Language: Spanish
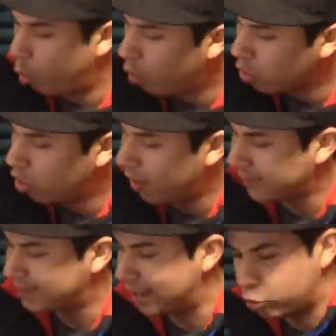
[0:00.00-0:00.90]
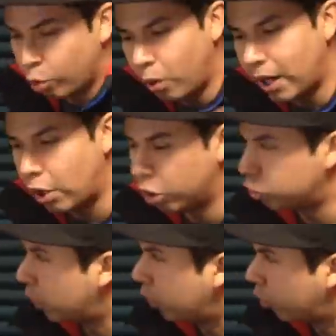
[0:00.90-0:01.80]
Uno es azul, el
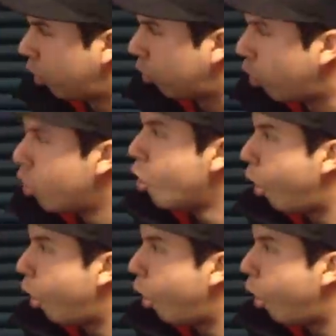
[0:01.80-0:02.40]
otro es rojo.